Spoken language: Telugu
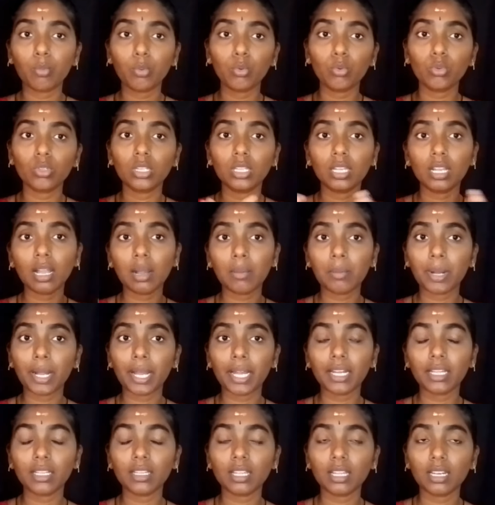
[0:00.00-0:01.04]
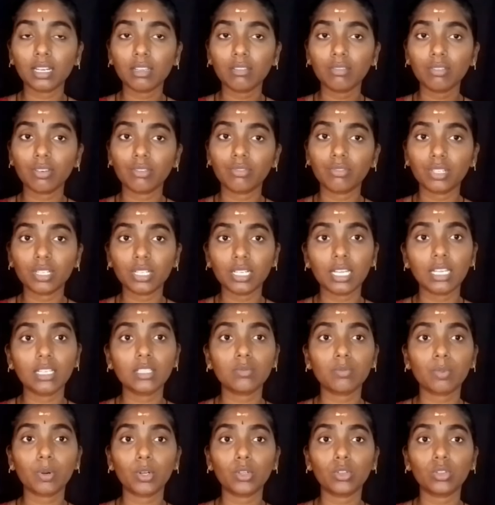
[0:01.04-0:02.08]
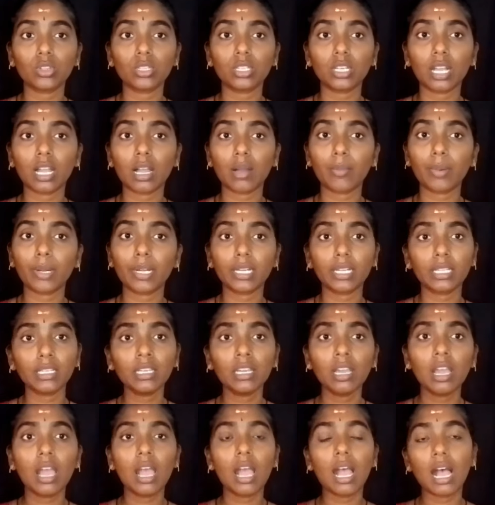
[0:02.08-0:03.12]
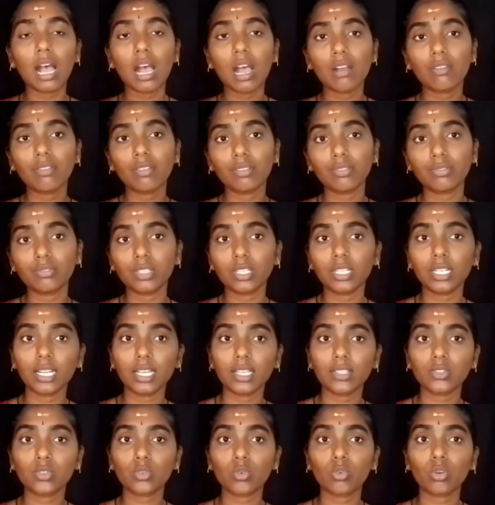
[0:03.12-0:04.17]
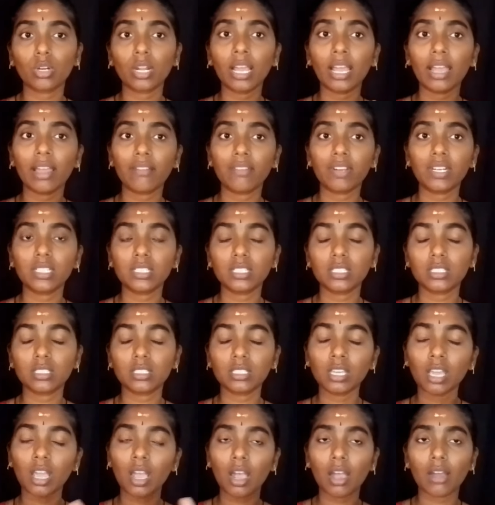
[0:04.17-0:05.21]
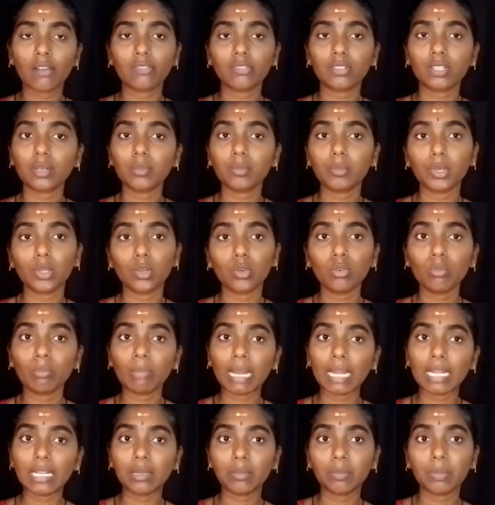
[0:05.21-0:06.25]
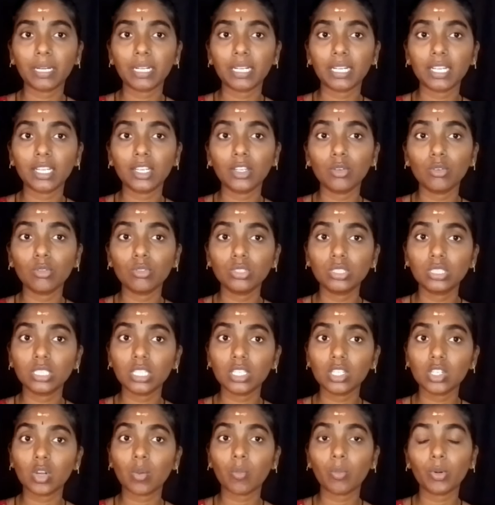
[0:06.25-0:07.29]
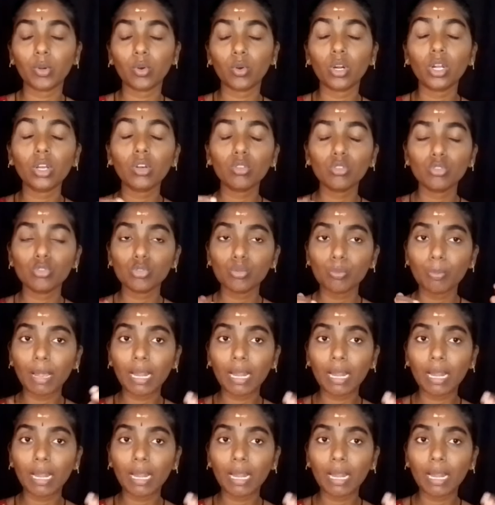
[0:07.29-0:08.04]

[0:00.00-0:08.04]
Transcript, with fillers: పూర్తిగా మానేదానికి ఫిఫ్టీన్ డేస్ పడుతుంది కాబట్టి ఆ ఫిఫ్టీన్ డేస్ కూడా అవాయిడ్ చేసి ఆఫ్టర్ మీరు బెల్ట్ పట్టిని యూస్ చేసేటప్పుడు కూడా కొంచెం